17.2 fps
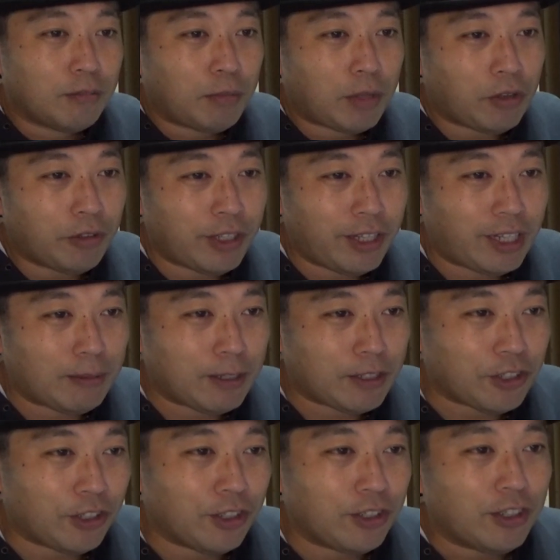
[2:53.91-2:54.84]
読んでいきま
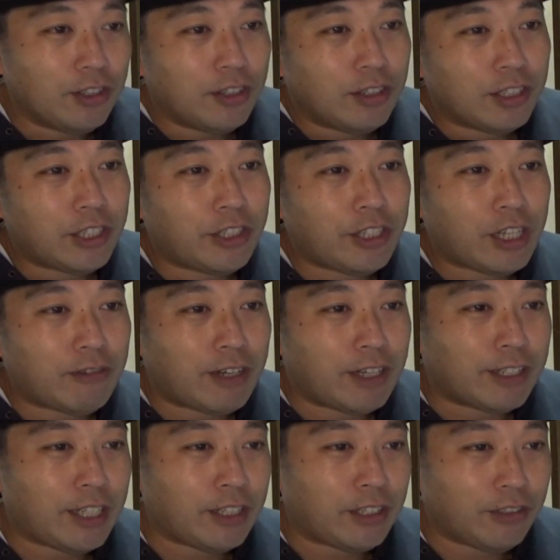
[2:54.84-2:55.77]
しょう。俊夜
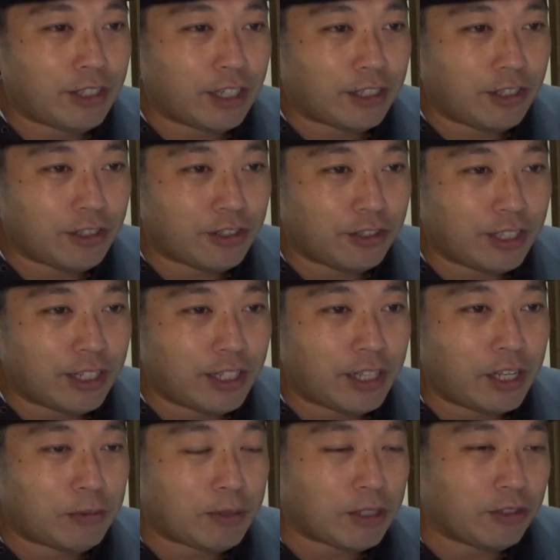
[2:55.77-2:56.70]
は1997
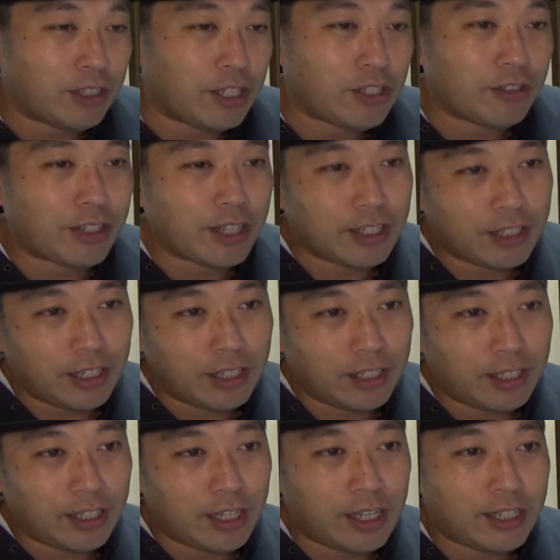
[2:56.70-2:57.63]
年生まれの23歳、
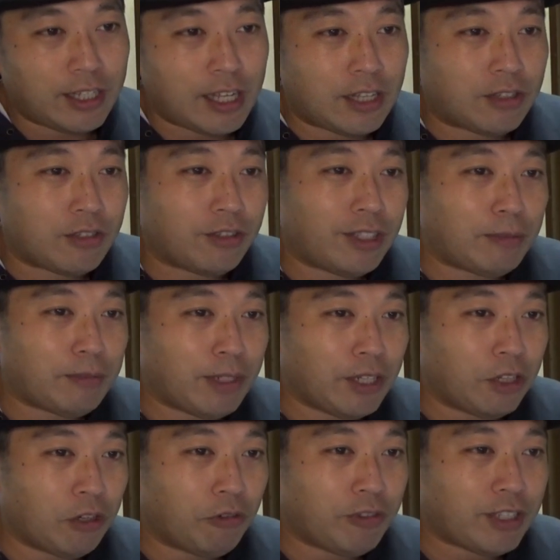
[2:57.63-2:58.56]
デザイン担当でもあ
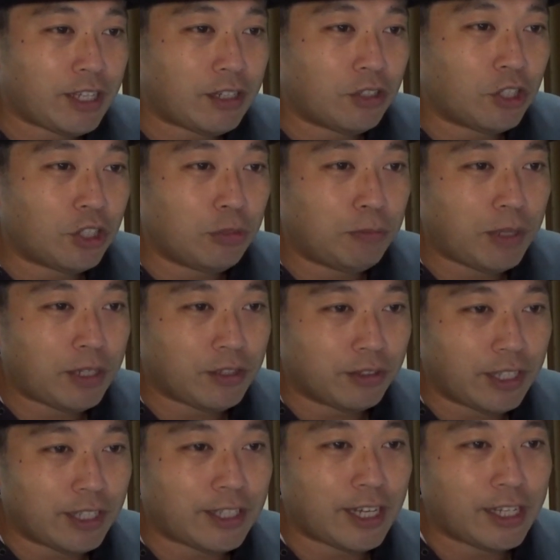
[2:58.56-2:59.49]
り、オフィシャルホームページ
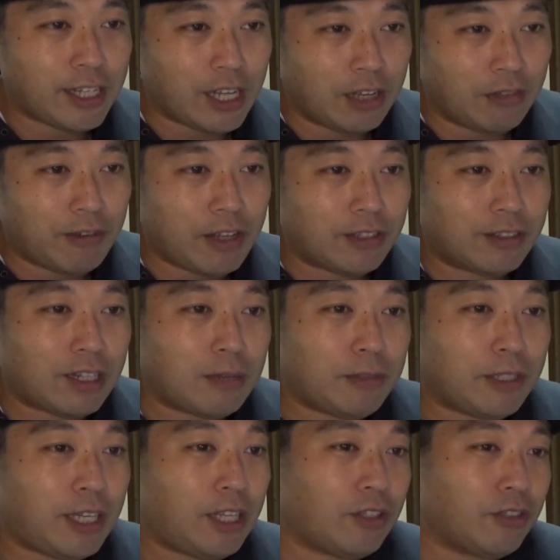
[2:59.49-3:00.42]
のデザインや
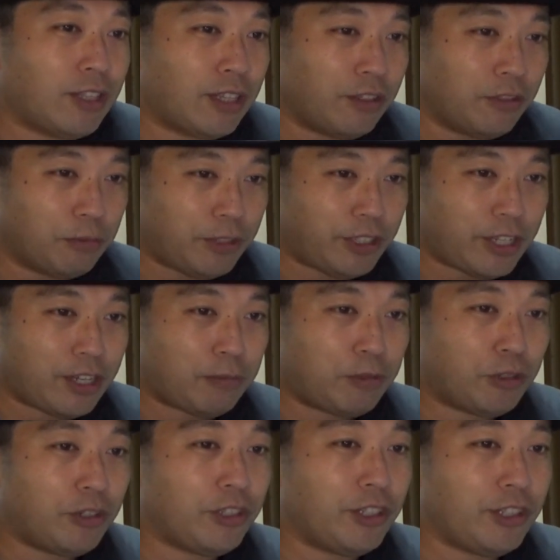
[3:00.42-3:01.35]
ファンクラブキットなど
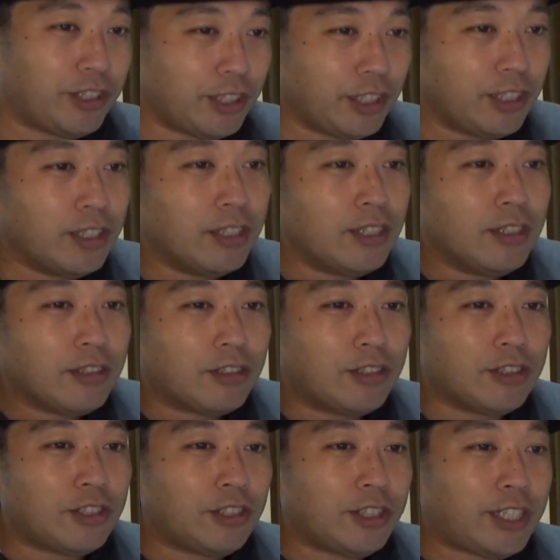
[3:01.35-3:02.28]
ビジュアルプロデュース、
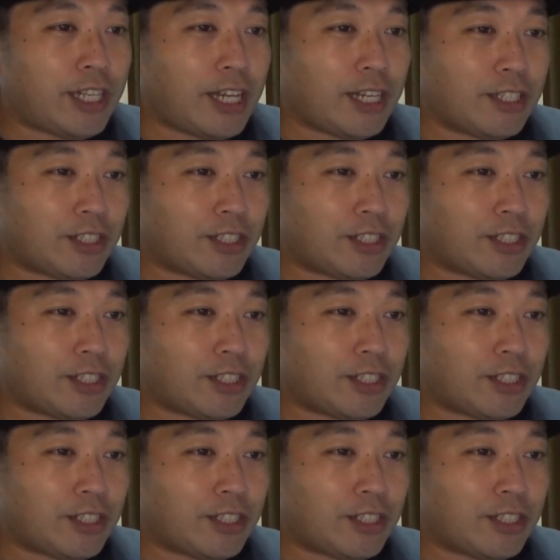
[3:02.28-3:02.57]
グッズディレク